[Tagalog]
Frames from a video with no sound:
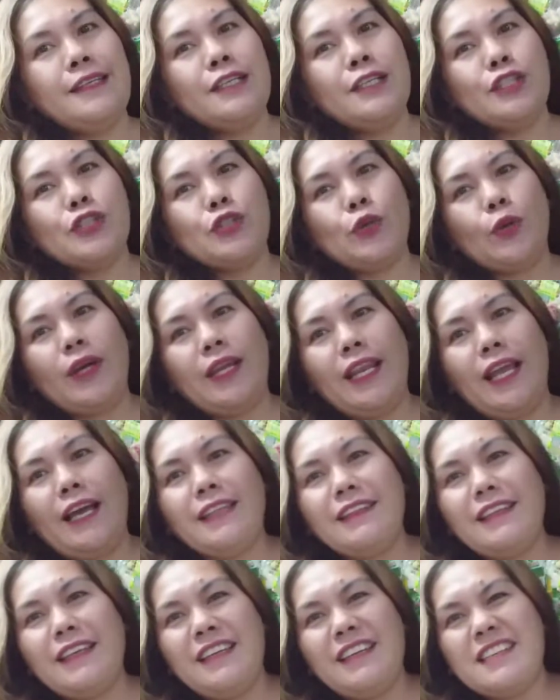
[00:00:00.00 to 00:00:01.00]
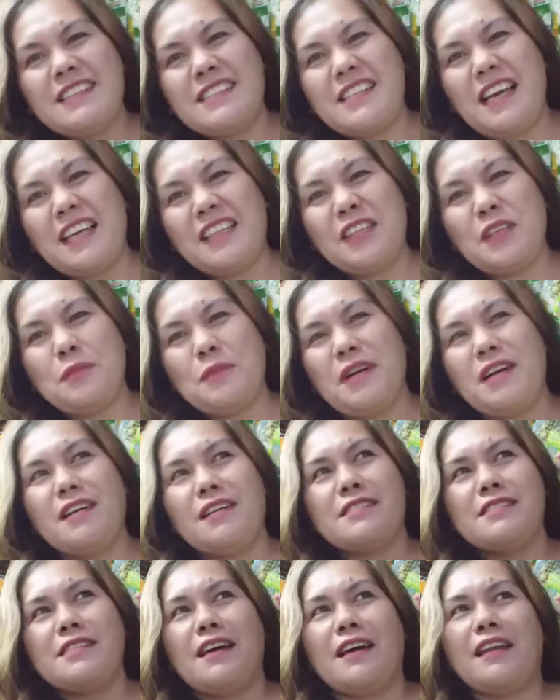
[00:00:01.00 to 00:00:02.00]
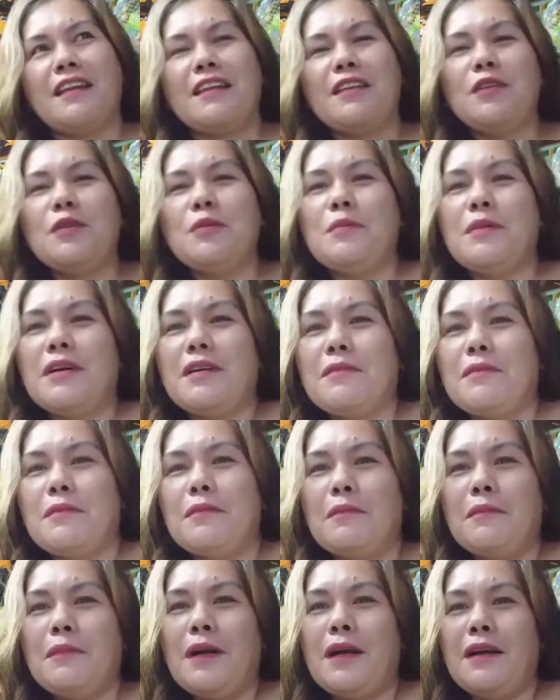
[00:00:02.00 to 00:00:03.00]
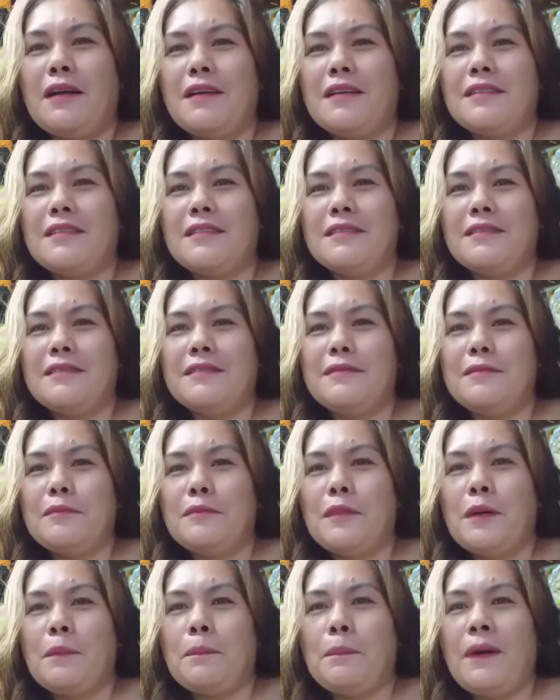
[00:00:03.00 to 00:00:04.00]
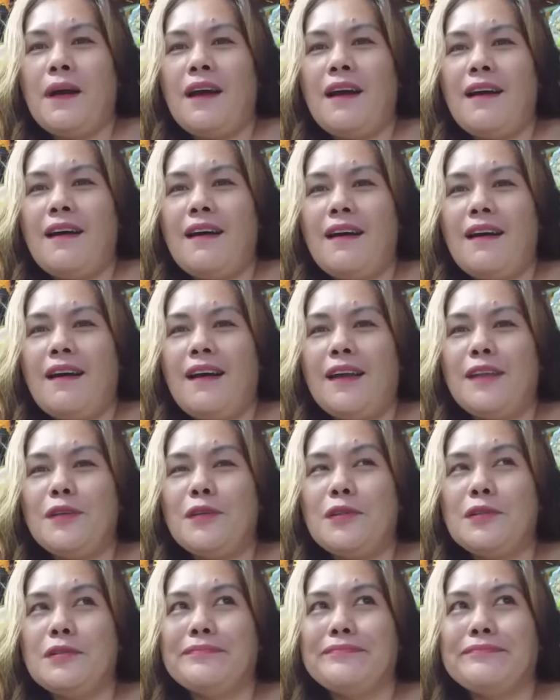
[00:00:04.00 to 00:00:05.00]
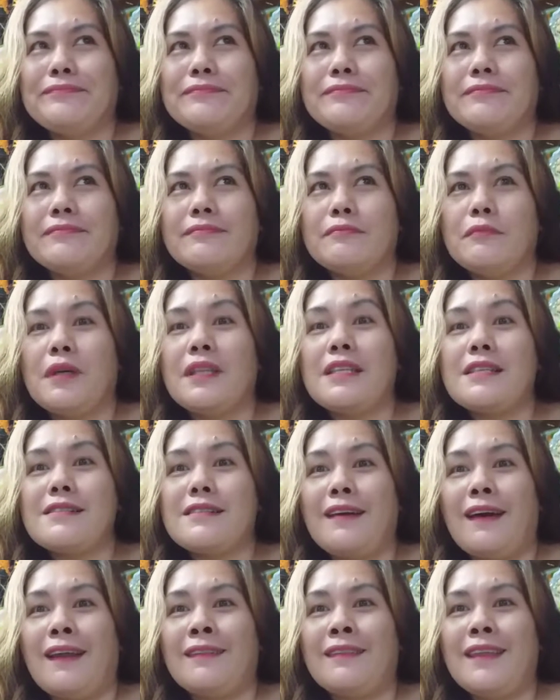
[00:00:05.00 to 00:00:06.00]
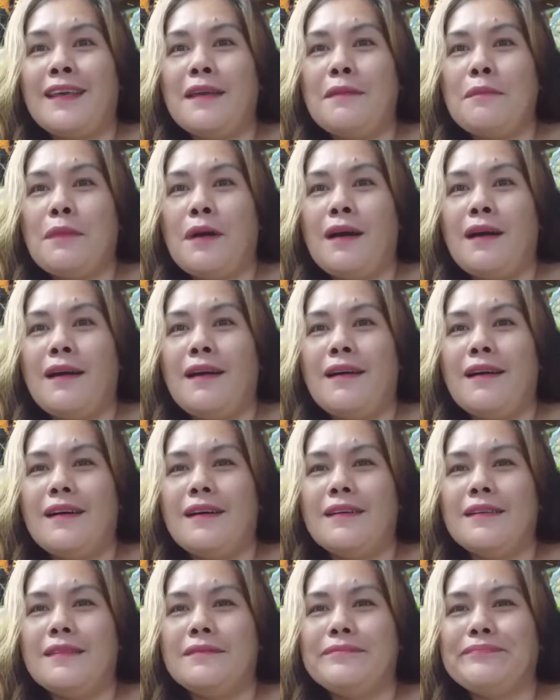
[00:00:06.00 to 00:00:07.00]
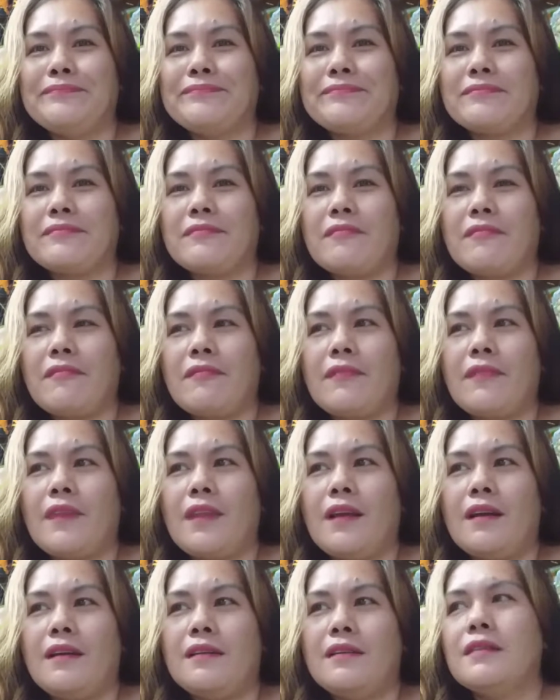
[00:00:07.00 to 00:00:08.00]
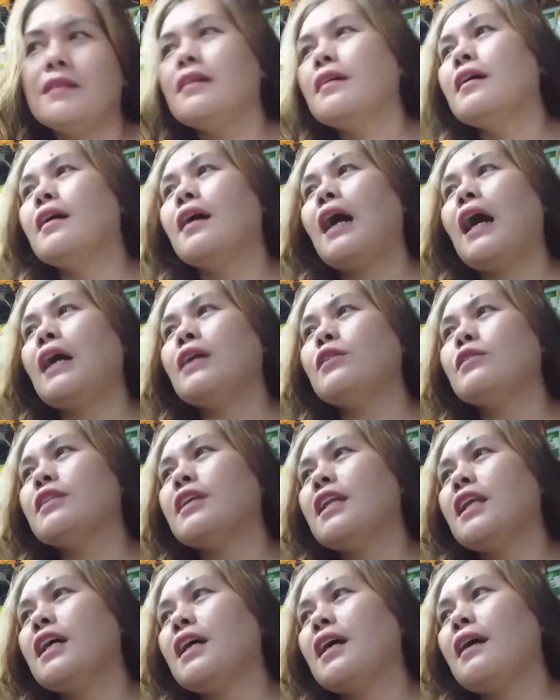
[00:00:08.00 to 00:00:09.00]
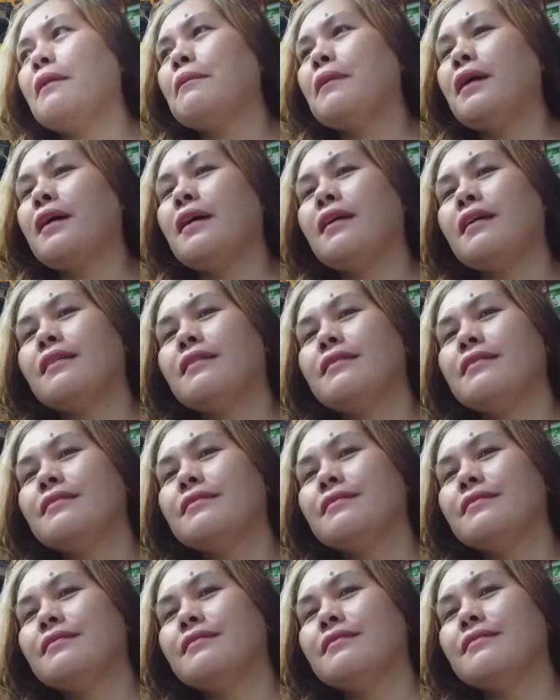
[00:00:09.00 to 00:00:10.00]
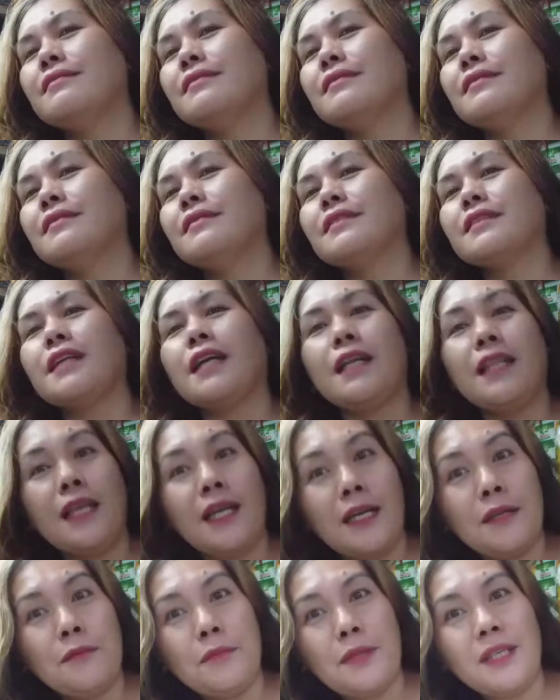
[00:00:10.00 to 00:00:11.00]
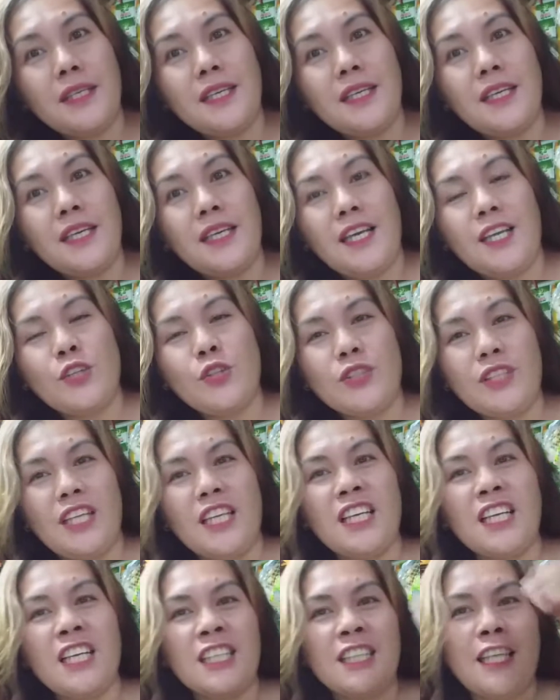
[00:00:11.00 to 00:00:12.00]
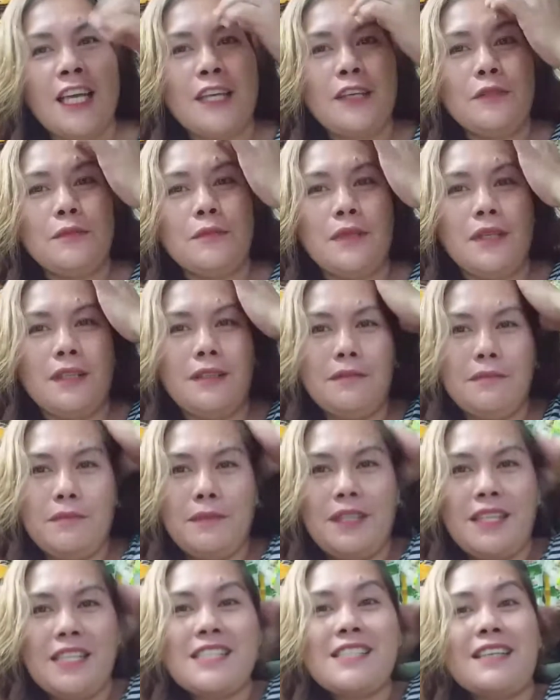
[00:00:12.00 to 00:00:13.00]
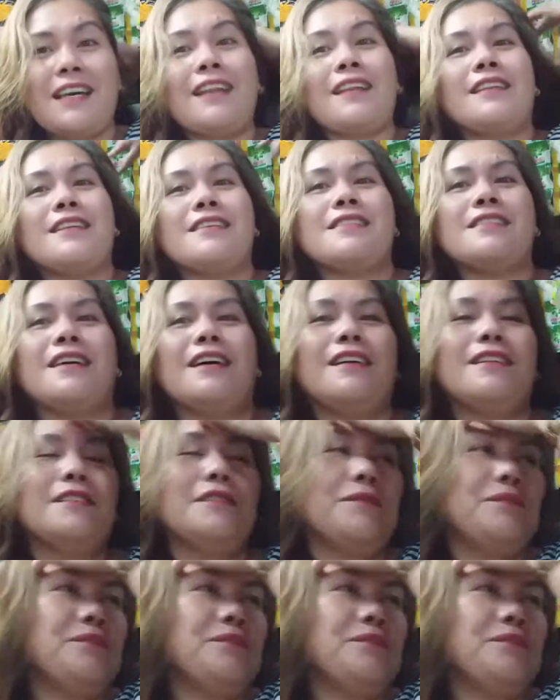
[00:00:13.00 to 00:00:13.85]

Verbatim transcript: So, kailangan talaga sa ating mga kasari, no, wag mag mapa ano okay, madiskarte ma okay, let's share. ano talaga ma kailangan magiging ano talaga tayo ma madiskarte sa ano.